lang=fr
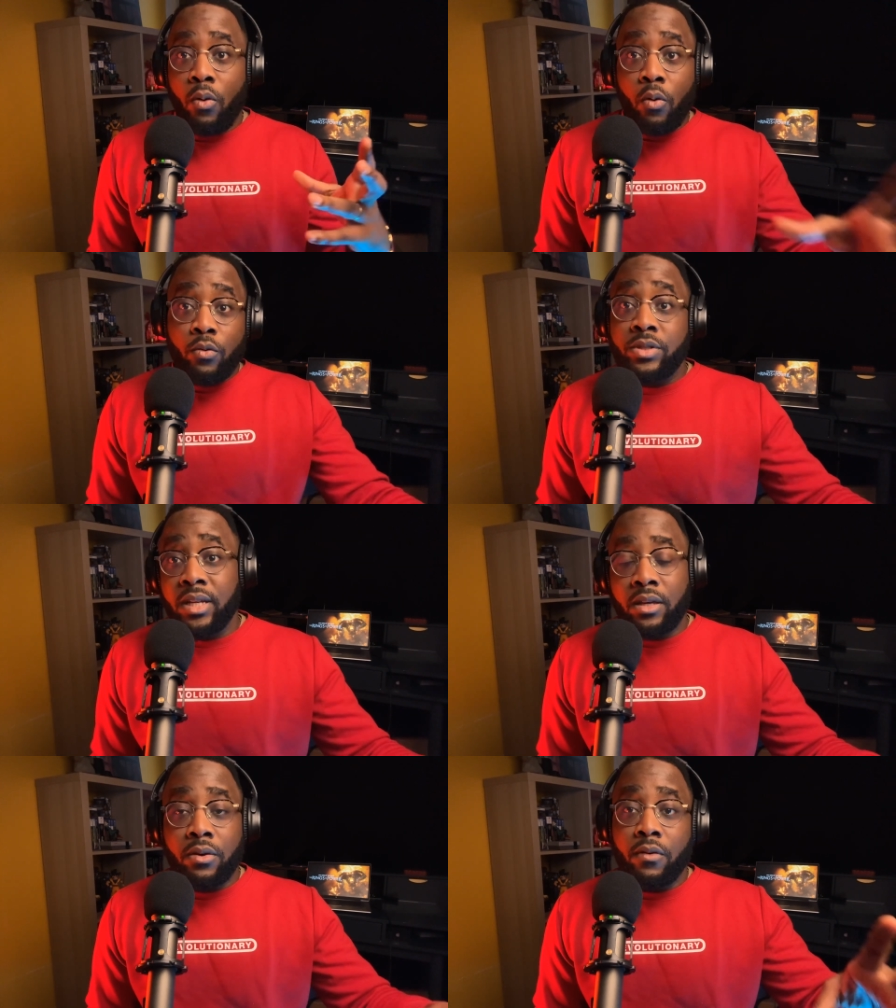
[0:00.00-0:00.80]
On
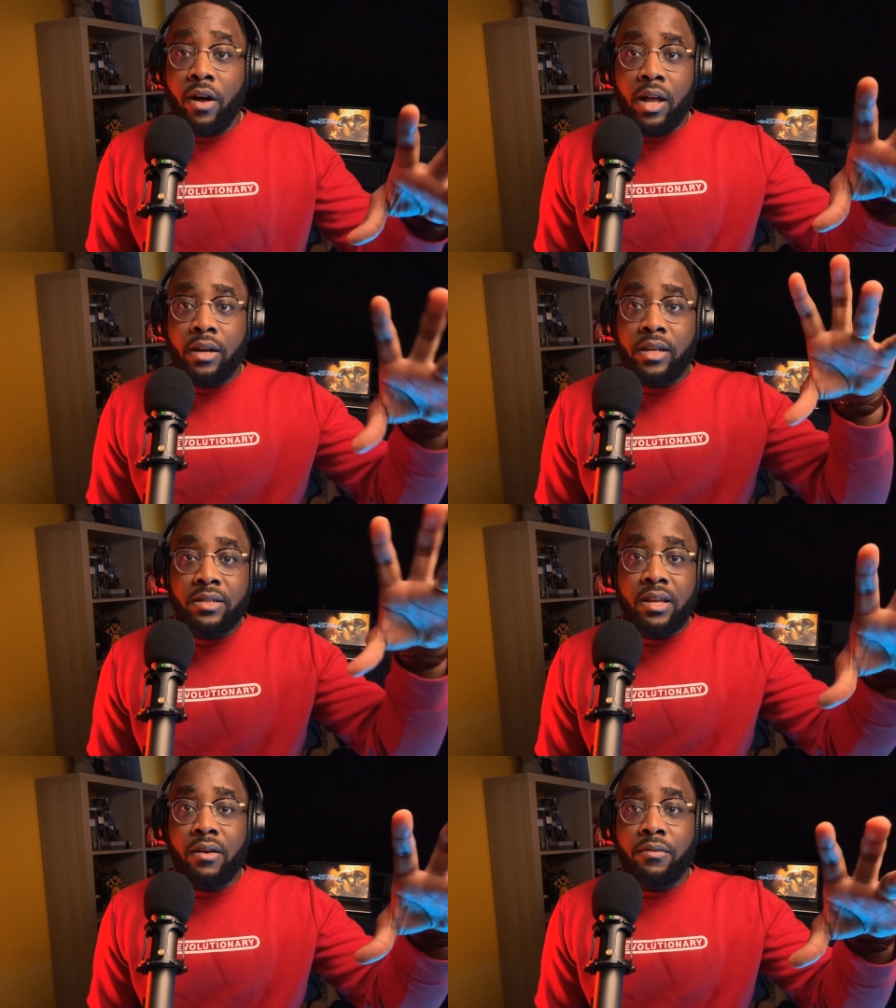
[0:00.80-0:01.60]
sait que voilà,
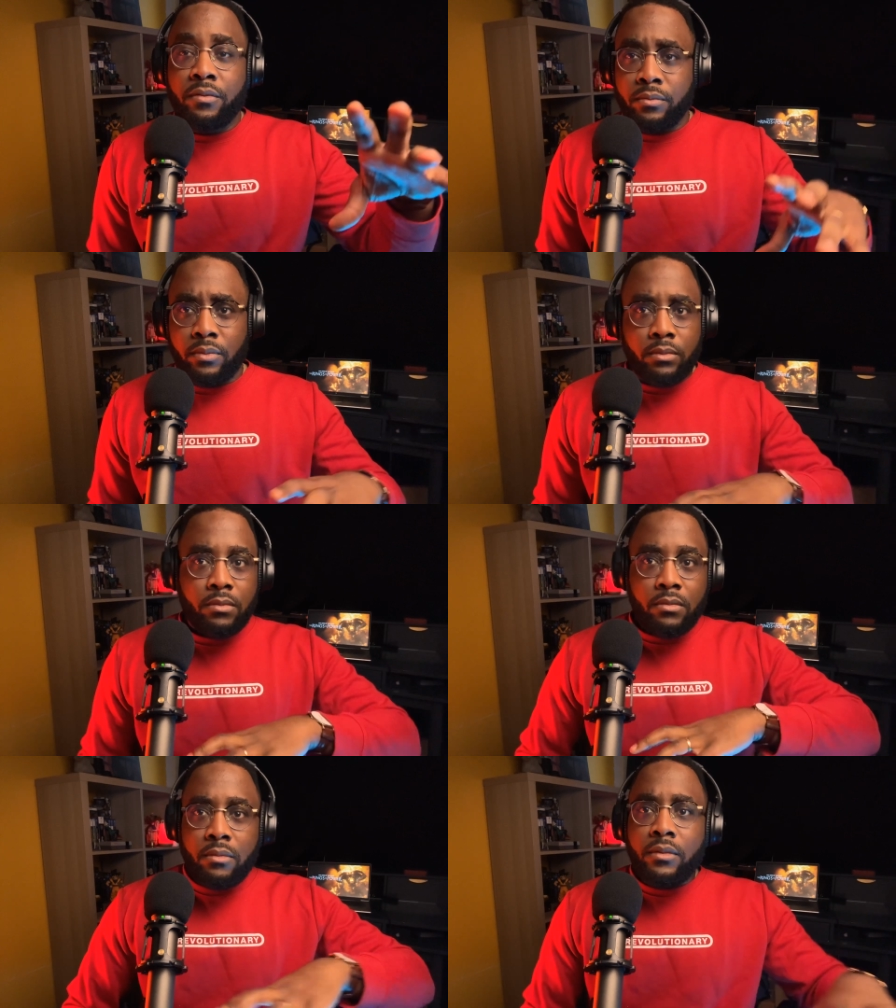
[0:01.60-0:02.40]
les elfes,
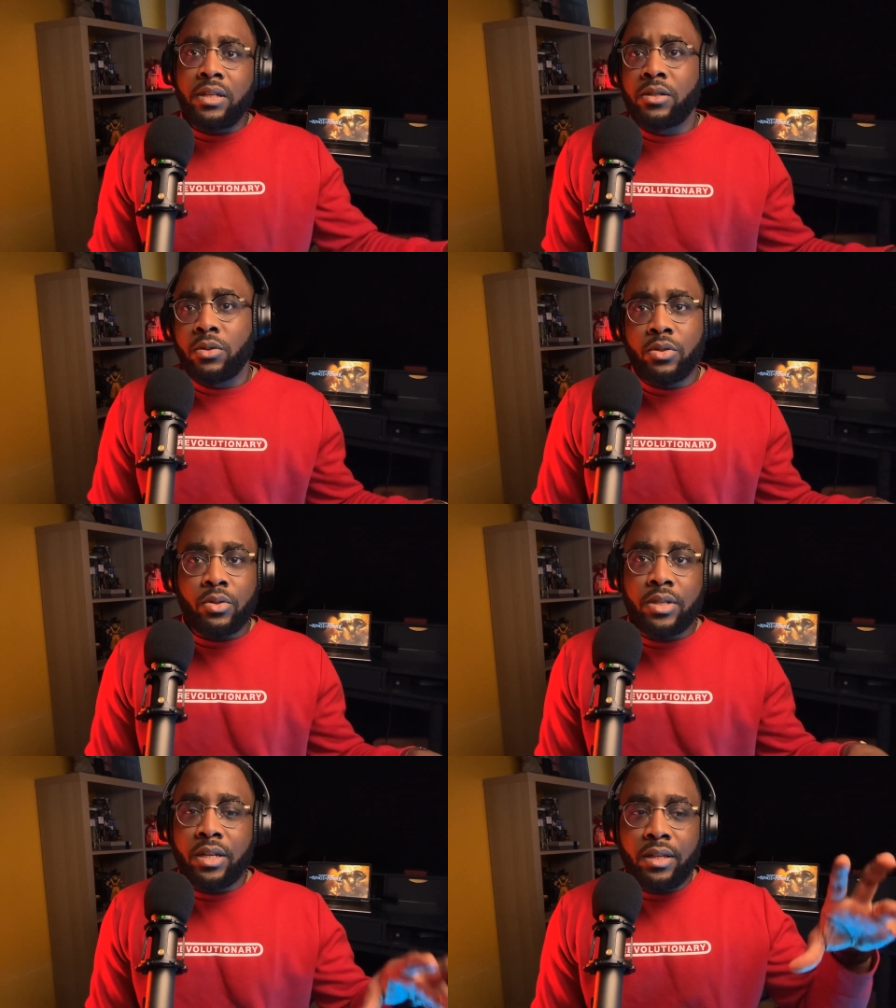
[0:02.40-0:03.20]
ils ont une
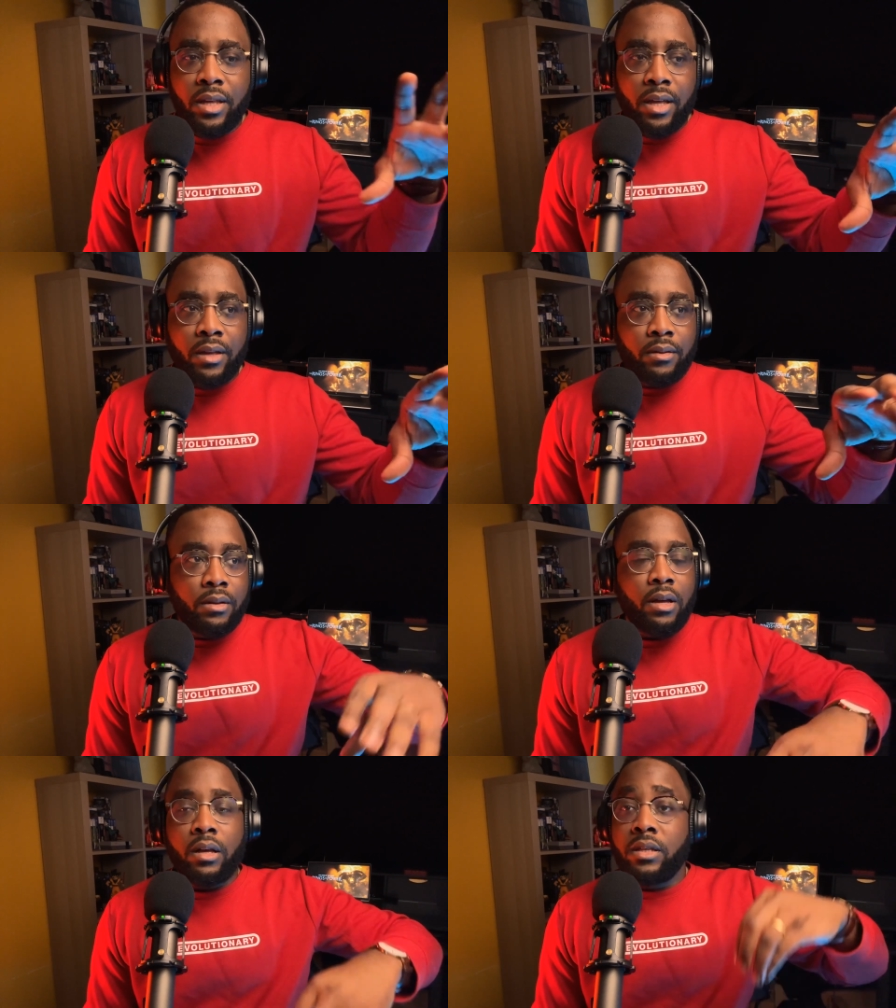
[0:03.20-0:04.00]
société
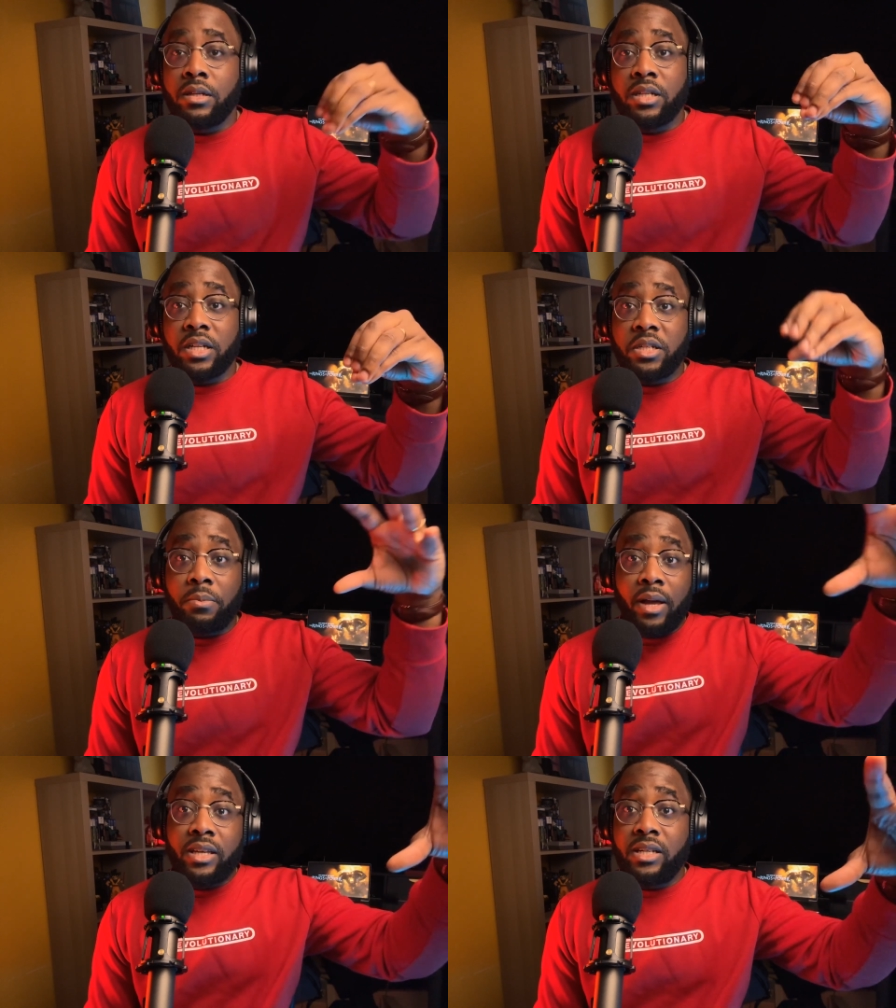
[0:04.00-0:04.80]
euh, qui est dirigé
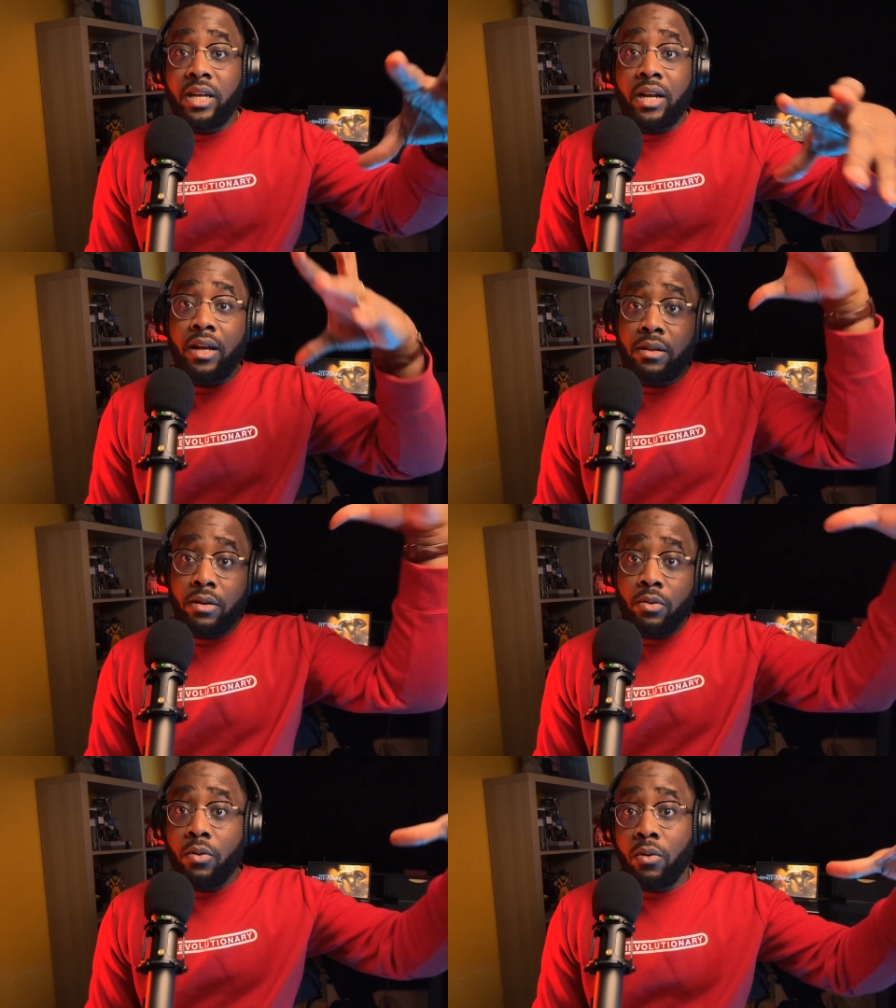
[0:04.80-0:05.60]
par Gilgalad,
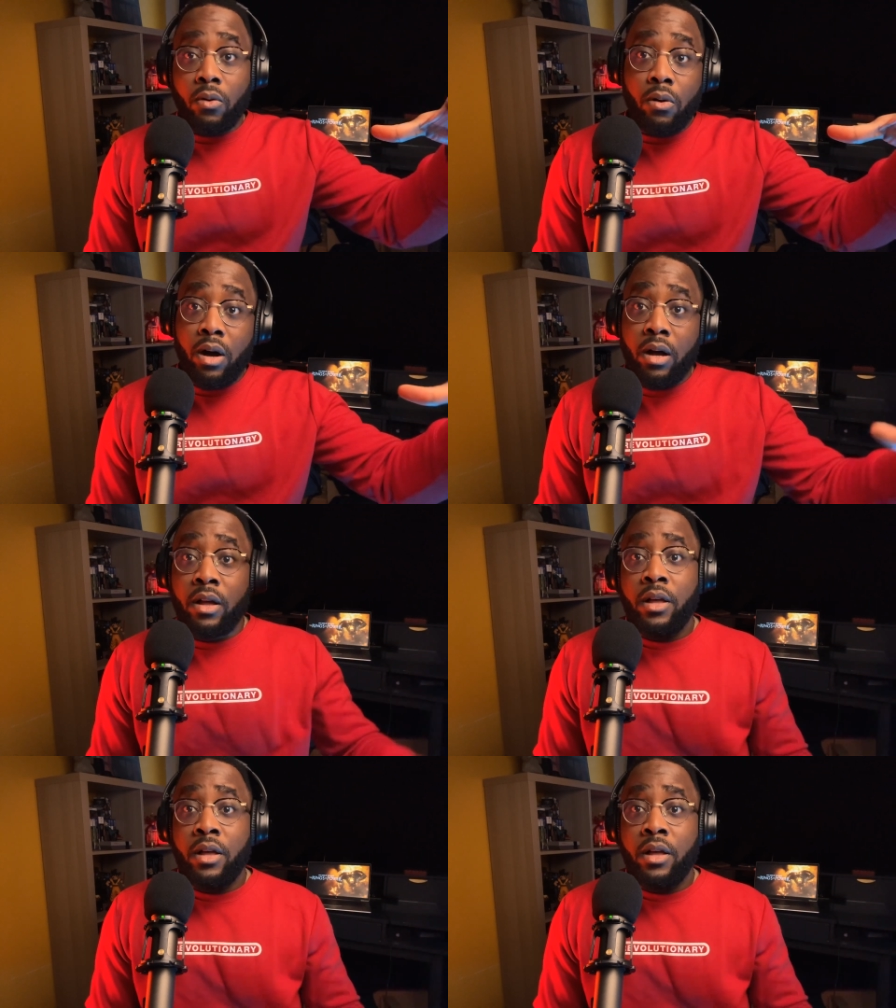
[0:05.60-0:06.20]
le haut roi.